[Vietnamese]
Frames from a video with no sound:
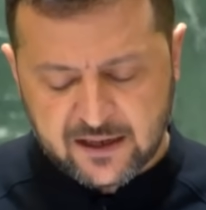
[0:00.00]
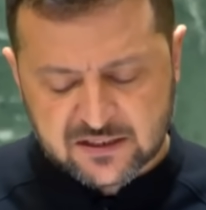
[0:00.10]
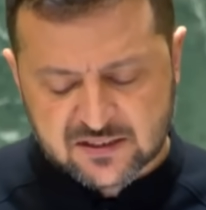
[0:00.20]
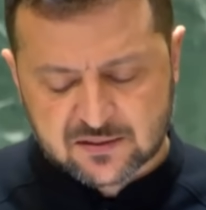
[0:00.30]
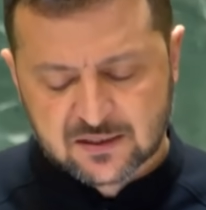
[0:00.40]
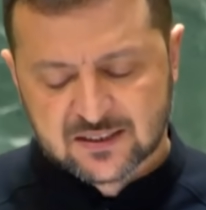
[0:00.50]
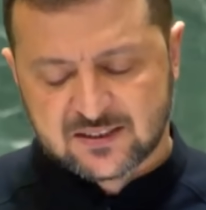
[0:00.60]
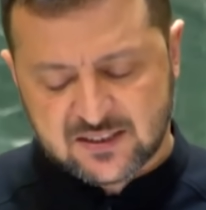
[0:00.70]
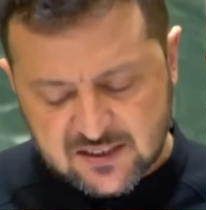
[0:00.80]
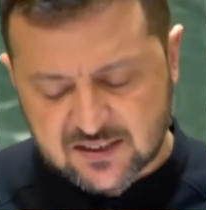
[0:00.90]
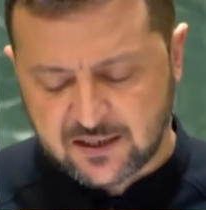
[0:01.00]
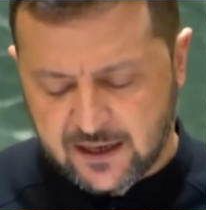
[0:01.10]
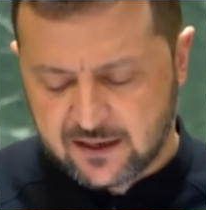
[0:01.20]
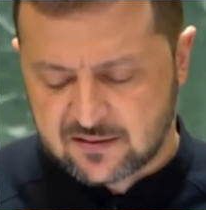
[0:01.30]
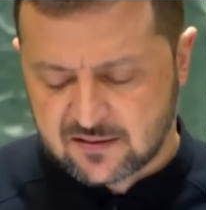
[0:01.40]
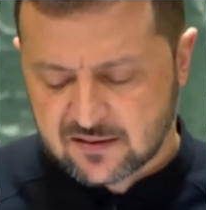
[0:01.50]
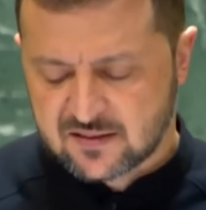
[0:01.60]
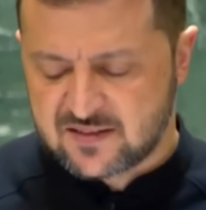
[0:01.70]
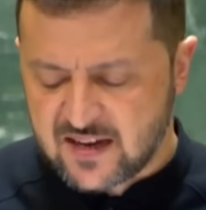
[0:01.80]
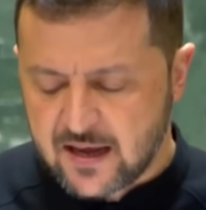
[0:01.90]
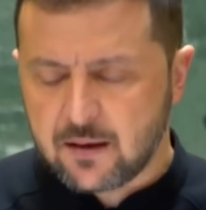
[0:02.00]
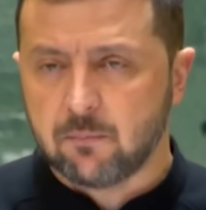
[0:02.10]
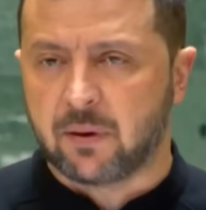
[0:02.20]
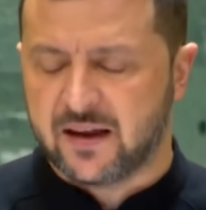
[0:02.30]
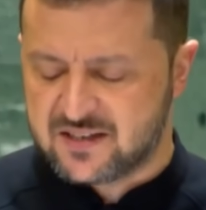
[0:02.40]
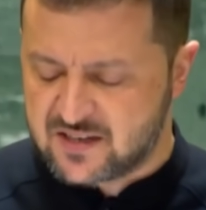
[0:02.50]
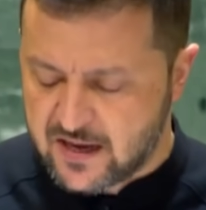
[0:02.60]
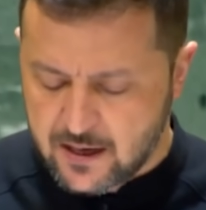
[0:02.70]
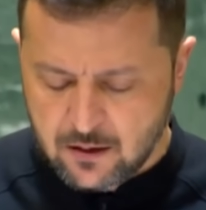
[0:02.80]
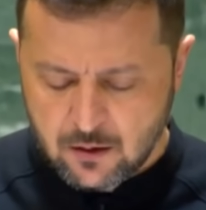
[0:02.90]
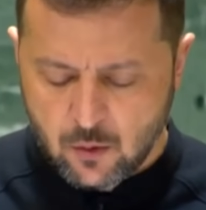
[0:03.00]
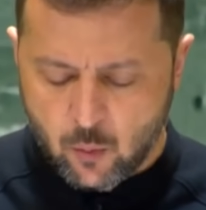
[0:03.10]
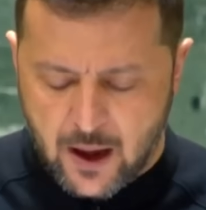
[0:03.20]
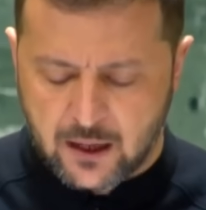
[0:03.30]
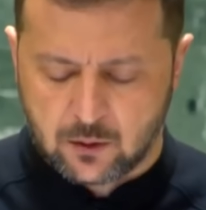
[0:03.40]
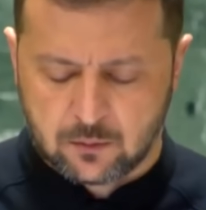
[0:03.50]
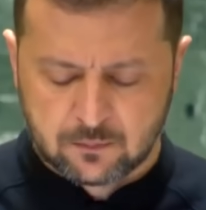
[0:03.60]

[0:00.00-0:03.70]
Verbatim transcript: và đang chiếm đoạt nó từng ngày trong khi muốn